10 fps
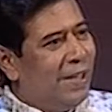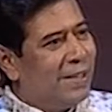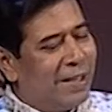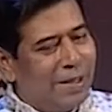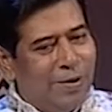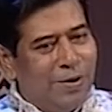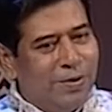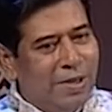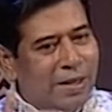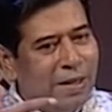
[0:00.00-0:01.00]
সেটা হলো
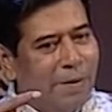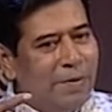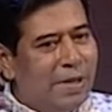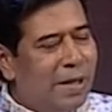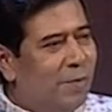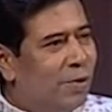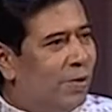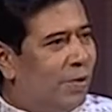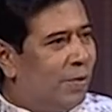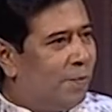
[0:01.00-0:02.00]
যদি আমি
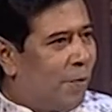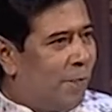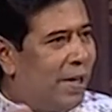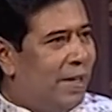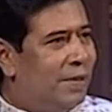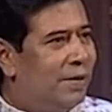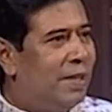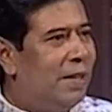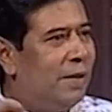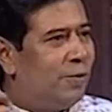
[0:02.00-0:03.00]
ঠিকমতো প্রপারলি
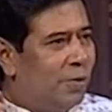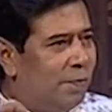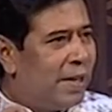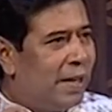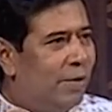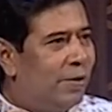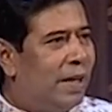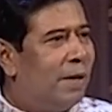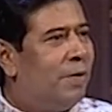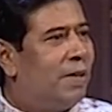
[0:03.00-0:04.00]
যদি টুথপিকিং
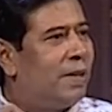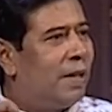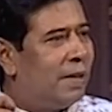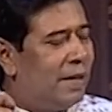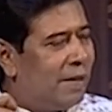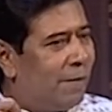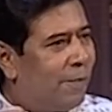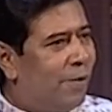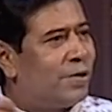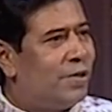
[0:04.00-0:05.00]
করি এবং ডেন্টাল
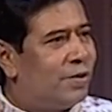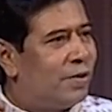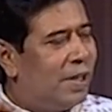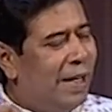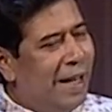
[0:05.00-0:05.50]
ফ্লস ইউজ করি